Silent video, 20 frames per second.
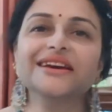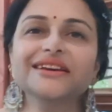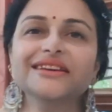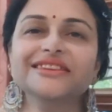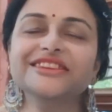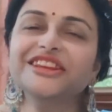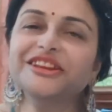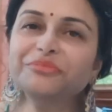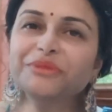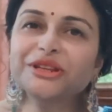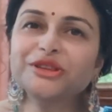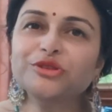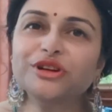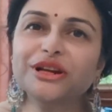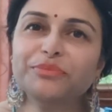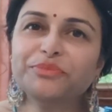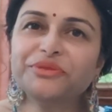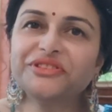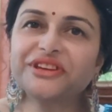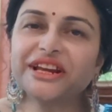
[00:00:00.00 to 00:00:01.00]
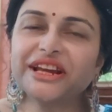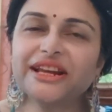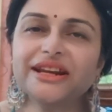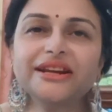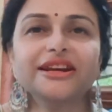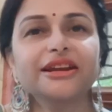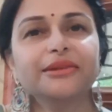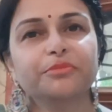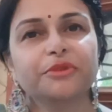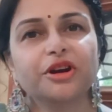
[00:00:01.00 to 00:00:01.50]
दिन में तो लिप स्टेन
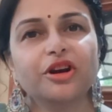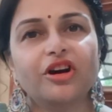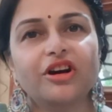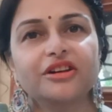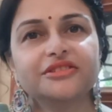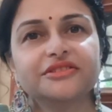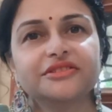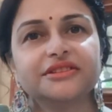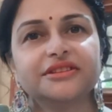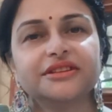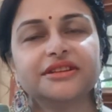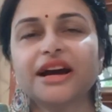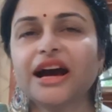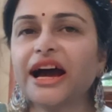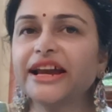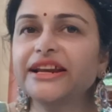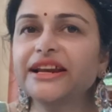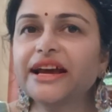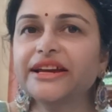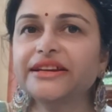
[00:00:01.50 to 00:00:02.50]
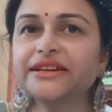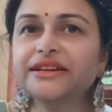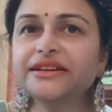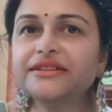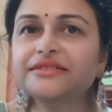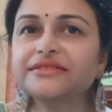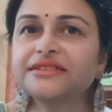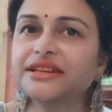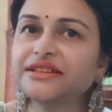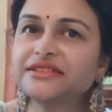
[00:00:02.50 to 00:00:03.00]
लिप ग्लॉस आईलाइनर
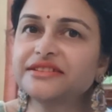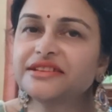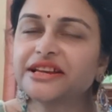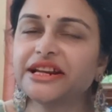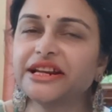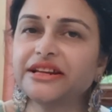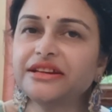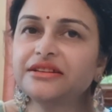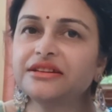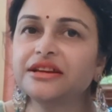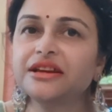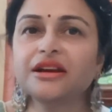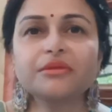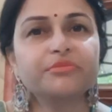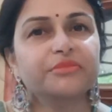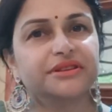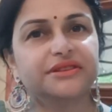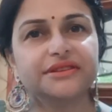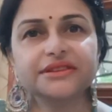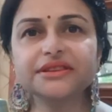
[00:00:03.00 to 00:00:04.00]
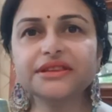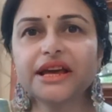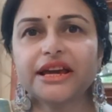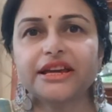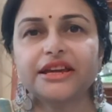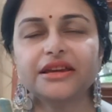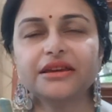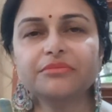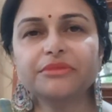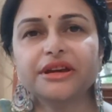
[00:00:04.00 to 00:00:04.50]
सनस्क्रीन बस इतना
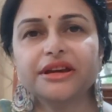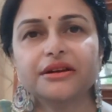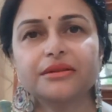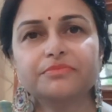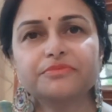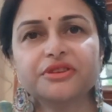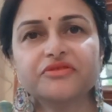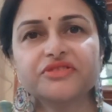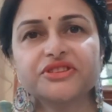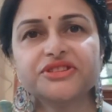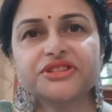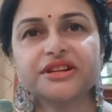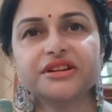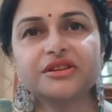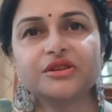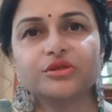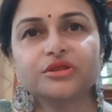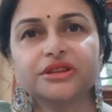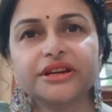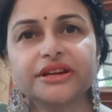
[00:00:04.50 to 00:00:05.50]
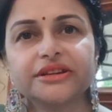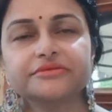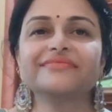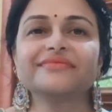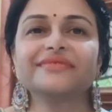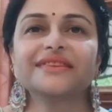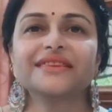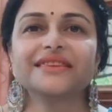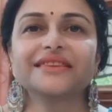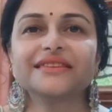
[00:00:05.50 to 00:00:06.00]
ही मेकअप सफिशियंट होता है
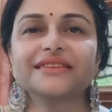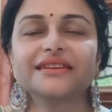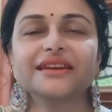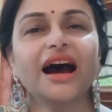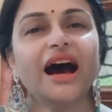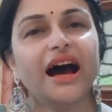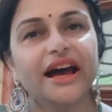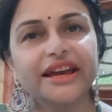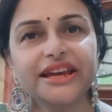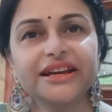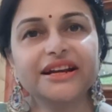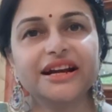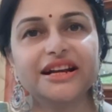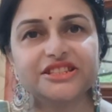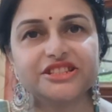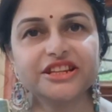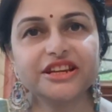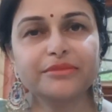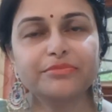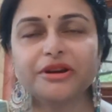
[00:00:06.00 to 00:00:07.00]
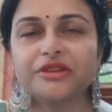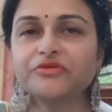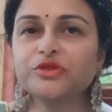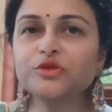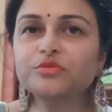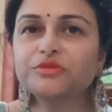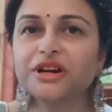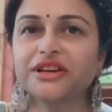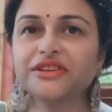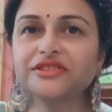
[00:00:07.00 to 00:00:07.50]
हाँ एक अच्छे
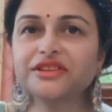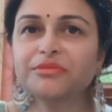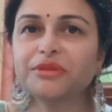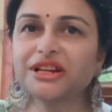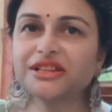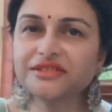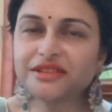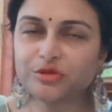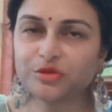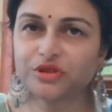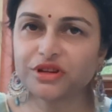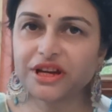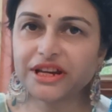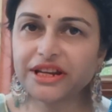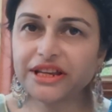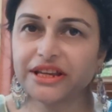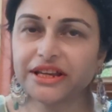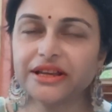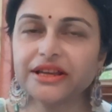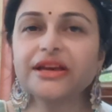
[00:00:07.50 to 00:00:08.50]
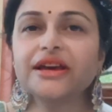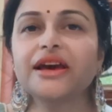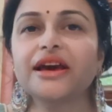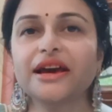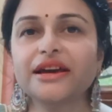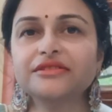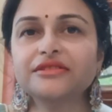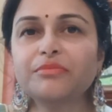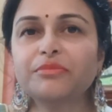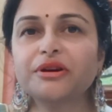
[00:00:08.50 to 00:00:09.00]
परफ्यूम का इस्तेमाल ज़रूर करिए
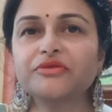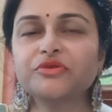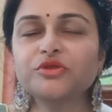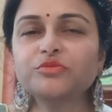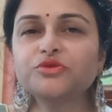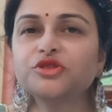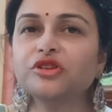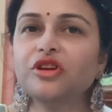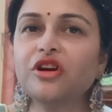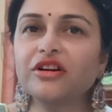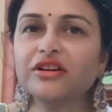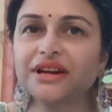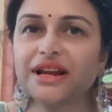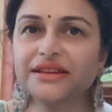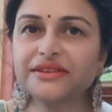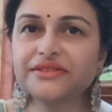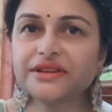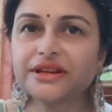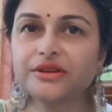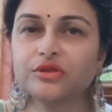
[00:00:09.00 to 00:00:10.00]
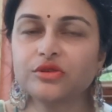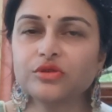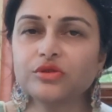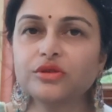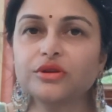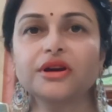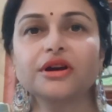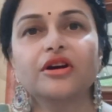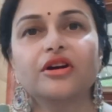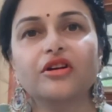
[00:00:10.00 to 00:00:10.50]
ऐसा परफ्यूम जो लॉन्ग लास्टिंग हो
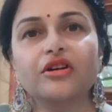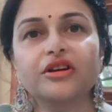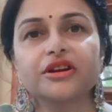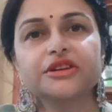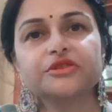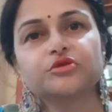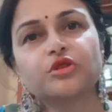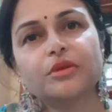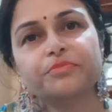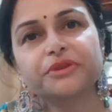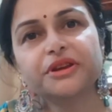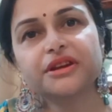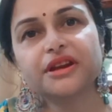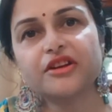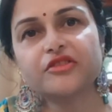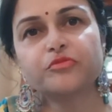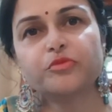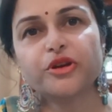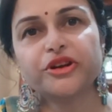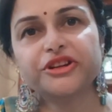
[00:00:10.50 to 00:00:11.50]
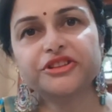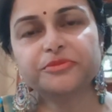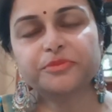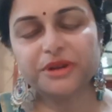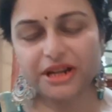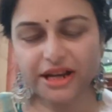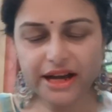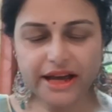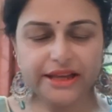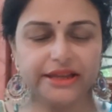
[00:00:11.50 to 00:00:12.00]
और इसको अपने नर्व पॉइंट्स
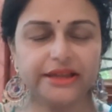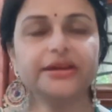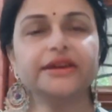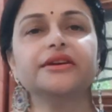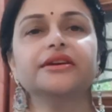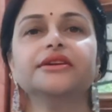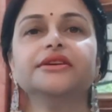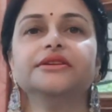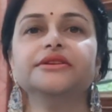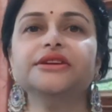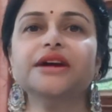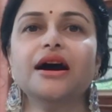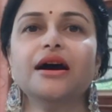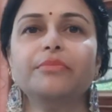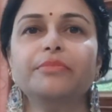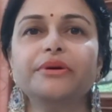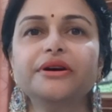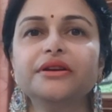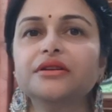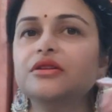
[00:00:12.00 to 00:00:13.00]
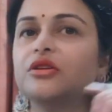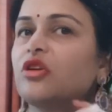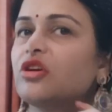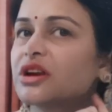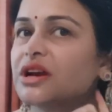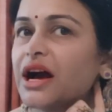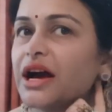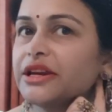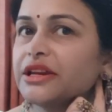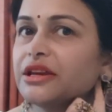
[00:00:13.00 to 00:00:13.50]
पर लगाइए यहाँ पर और
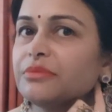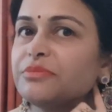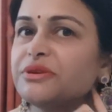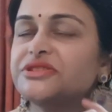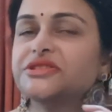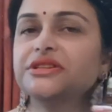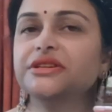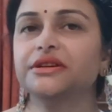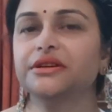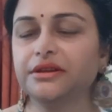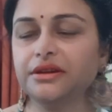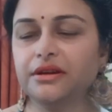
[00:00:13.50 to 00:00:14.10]
कान के पीछे